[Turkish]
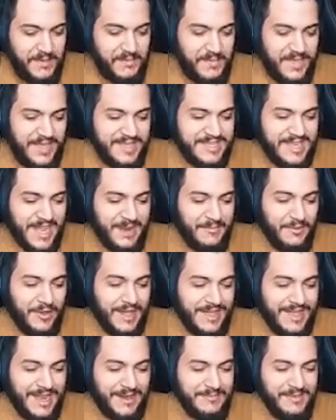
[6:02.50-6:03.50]
Bir insana bu
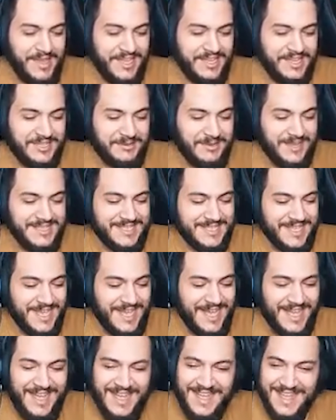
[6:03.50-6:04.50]
kadar da yakışmaz
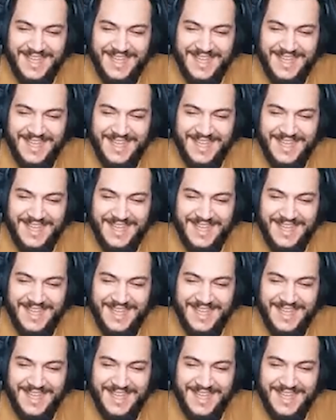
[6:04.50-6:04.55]
ya.